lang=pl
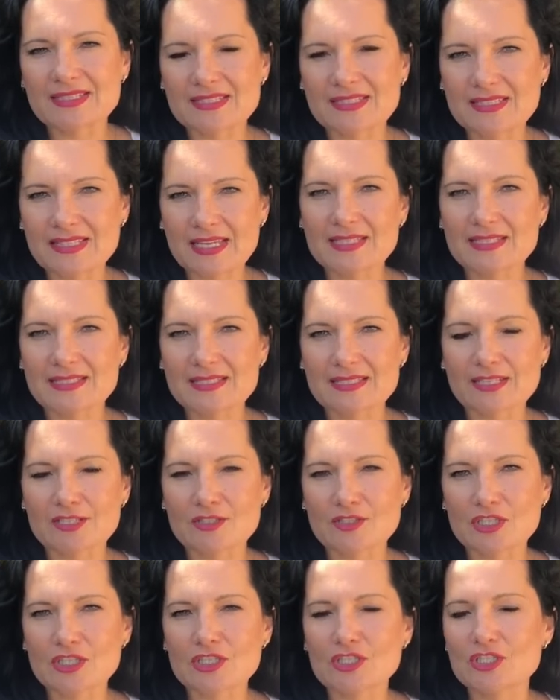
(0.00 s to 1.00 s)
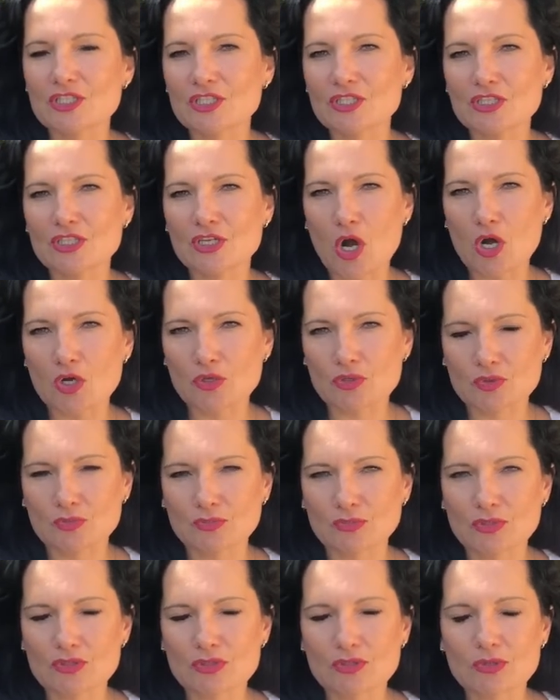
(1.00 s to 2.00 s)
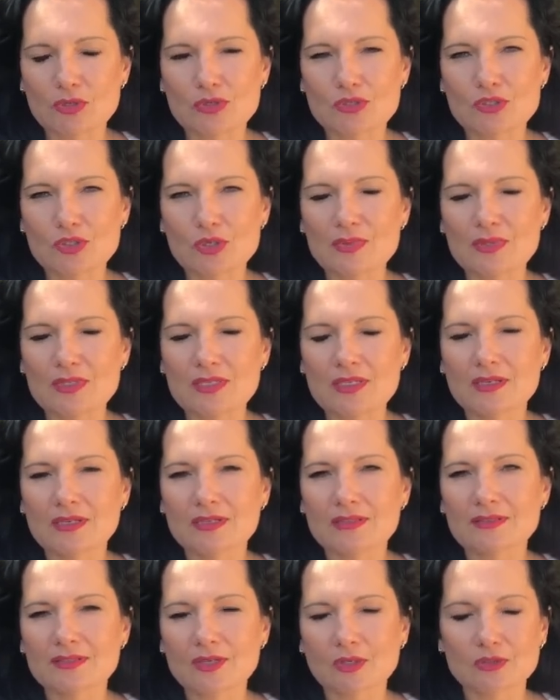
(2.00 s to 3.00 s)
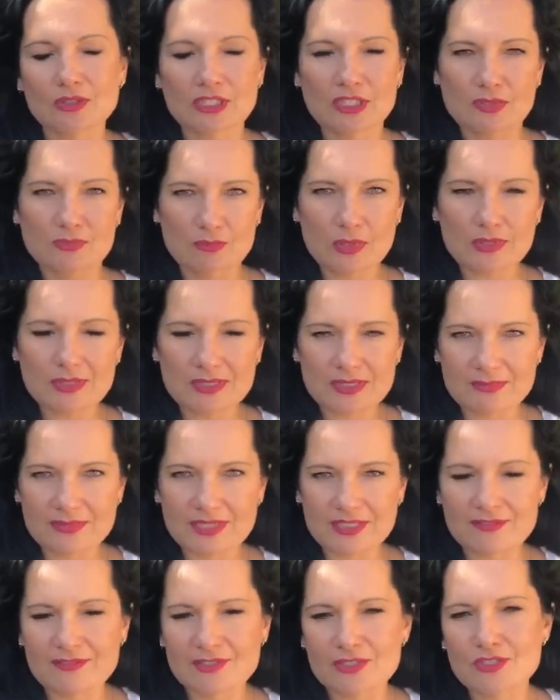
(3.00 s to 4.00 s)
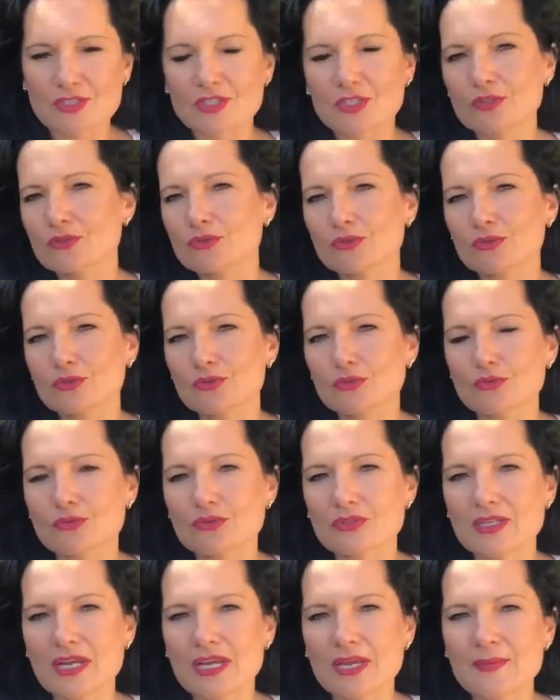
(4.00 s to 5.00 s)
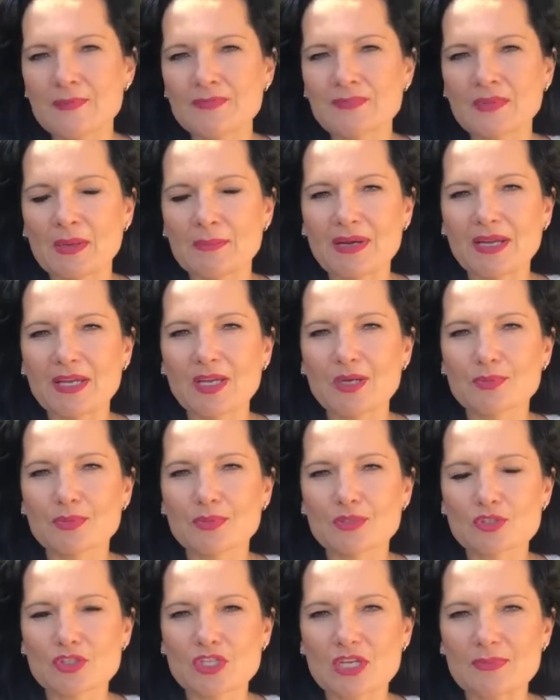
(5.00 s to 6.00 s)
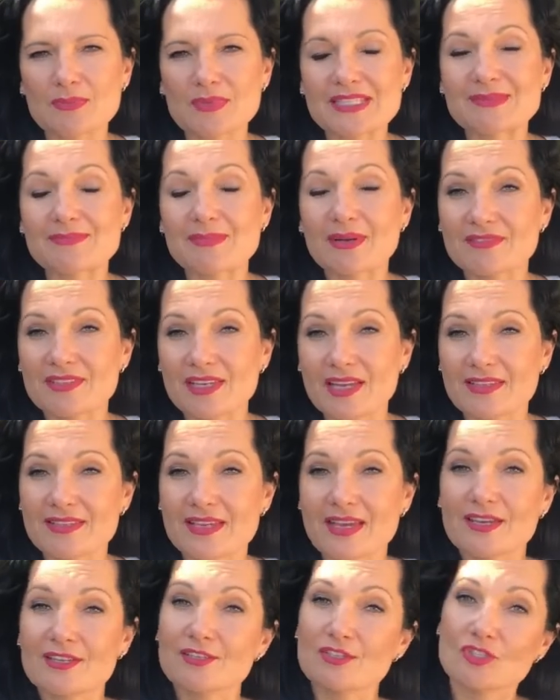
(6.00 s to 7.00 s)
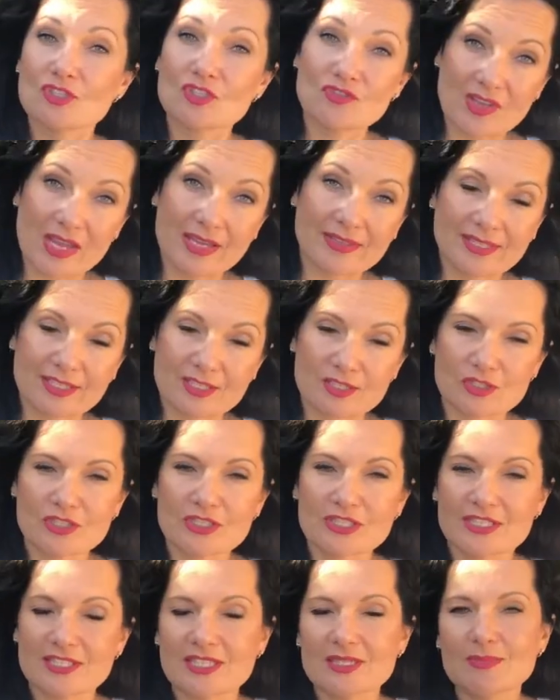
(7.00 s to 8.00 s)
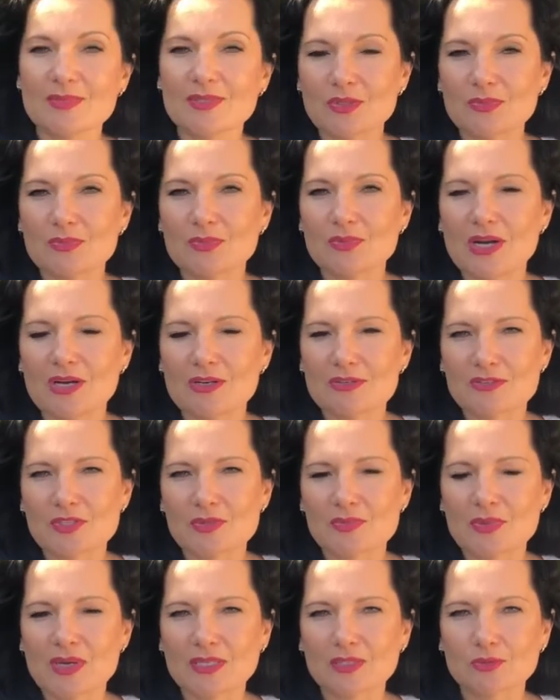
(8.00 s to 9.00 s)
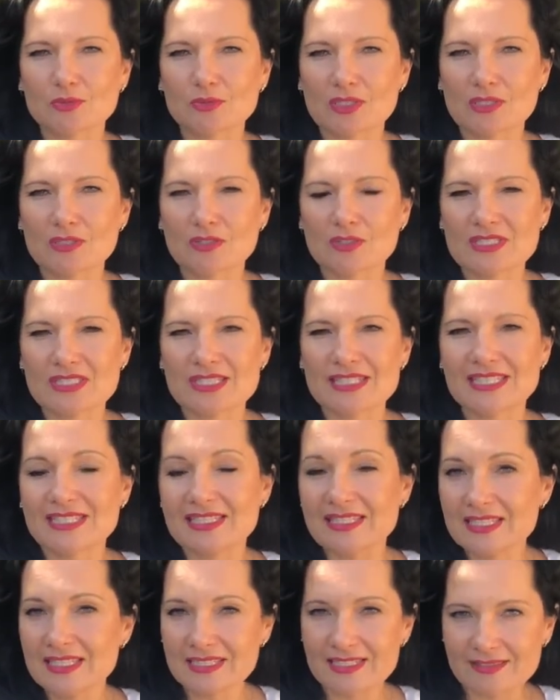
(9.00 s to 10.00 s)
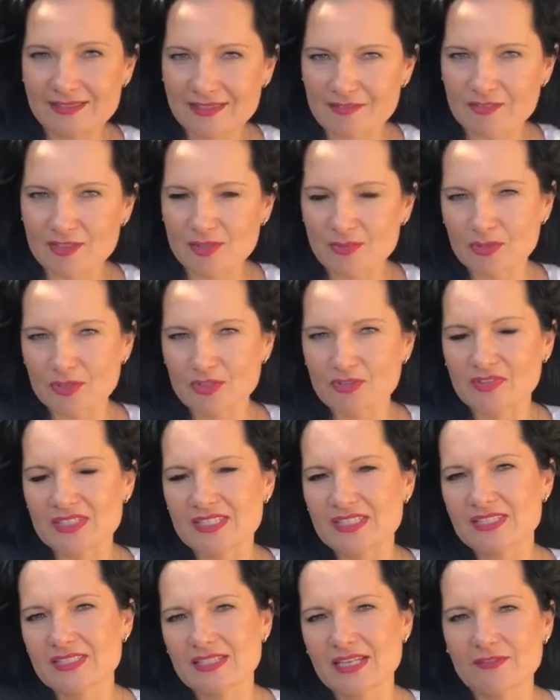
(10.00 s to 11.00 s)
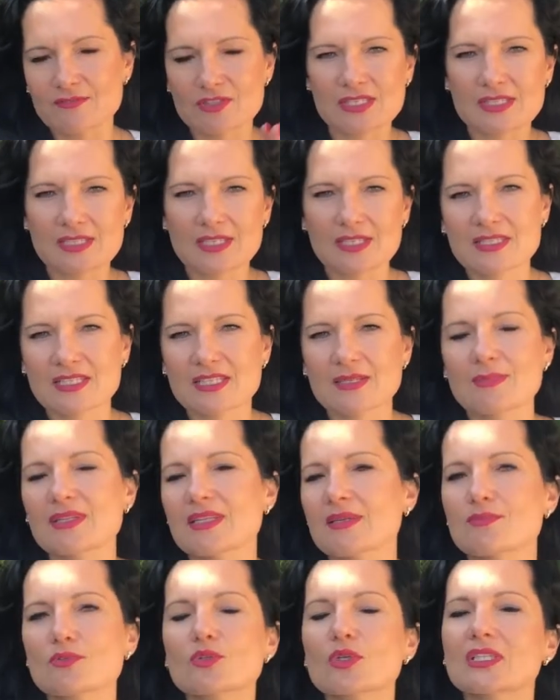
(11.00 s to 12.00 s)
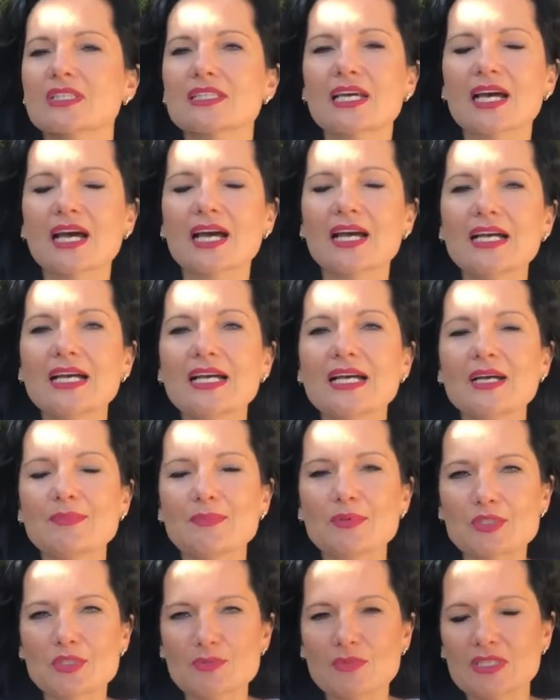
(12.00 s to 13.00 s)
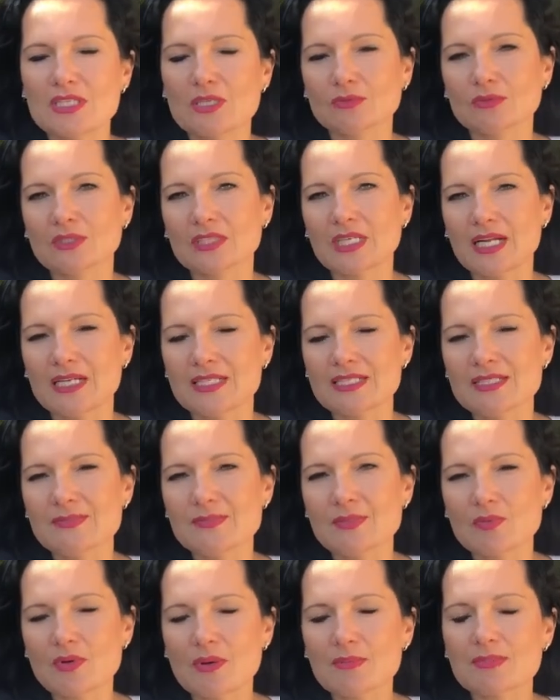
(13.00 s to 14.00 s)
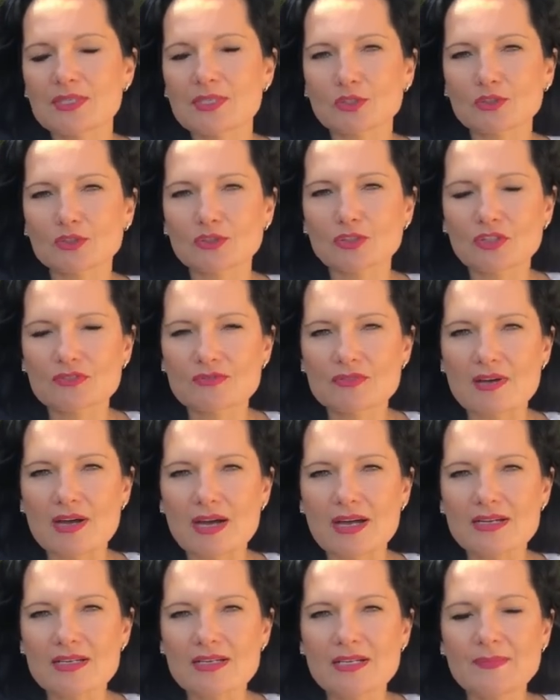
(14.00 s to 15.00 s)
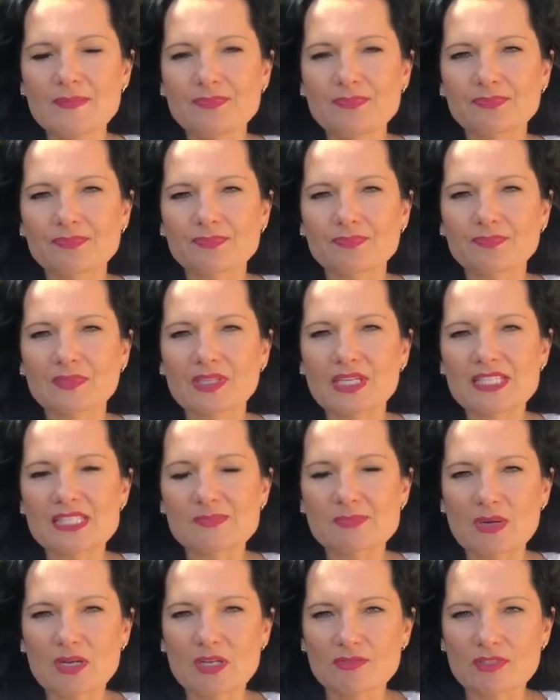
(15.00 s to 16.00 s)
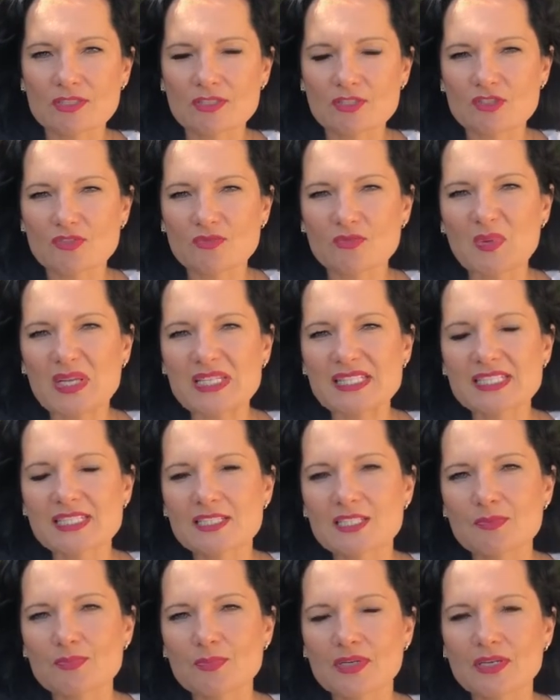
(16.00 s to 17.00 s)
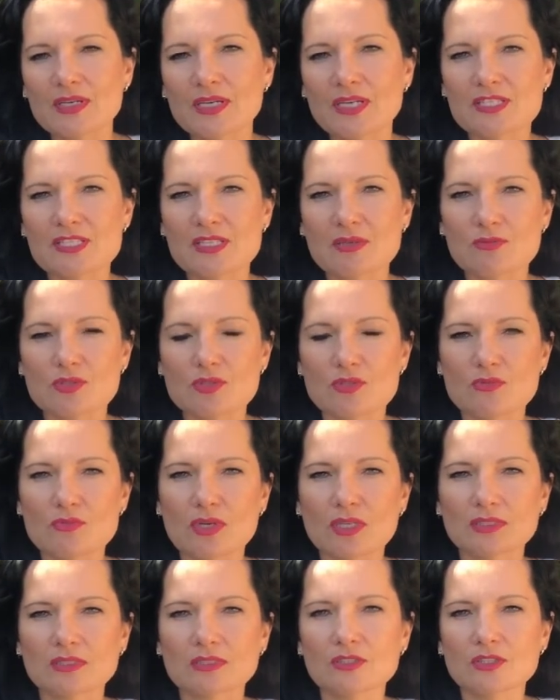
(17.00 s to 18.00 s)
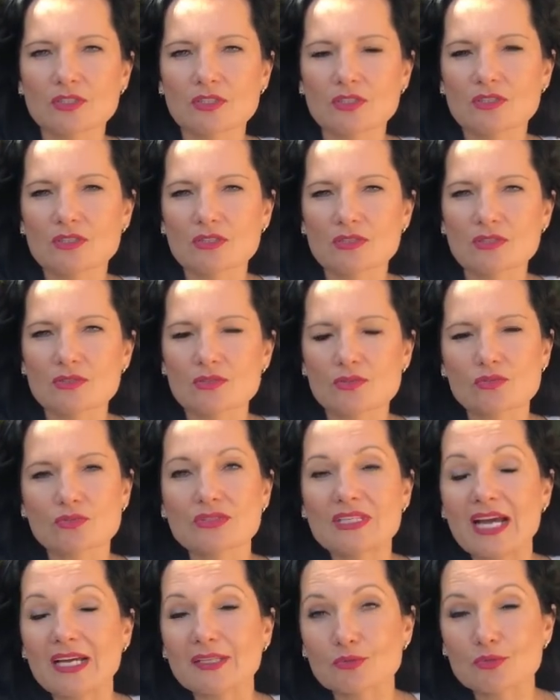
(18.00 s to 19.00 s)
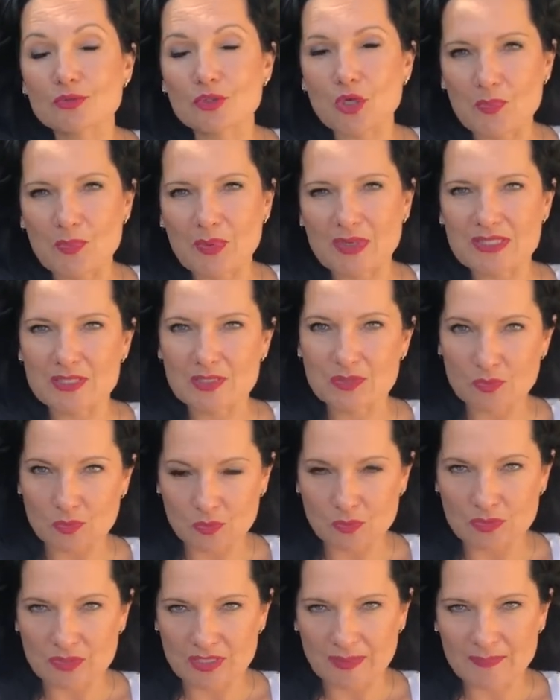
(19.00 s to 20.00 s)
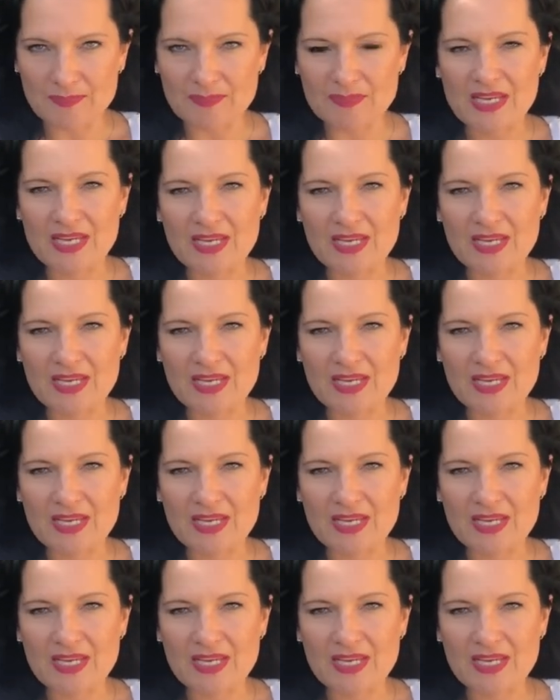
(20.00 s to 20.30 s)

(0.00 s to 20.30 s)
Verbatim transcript: sens na rzecz innych osób. To są osoby y, o takim mocnym driverze, które mają potrzebę zbawiania świata. Czyli gdyby to była osoba, której to jest jedyny driver motywacyjny, a wszystkie inne ma na przykład na poziomie neutralnym, byłaby gotowa mm, spakować się w plecak i pojechać na przykład do Sudanu kopać studnie.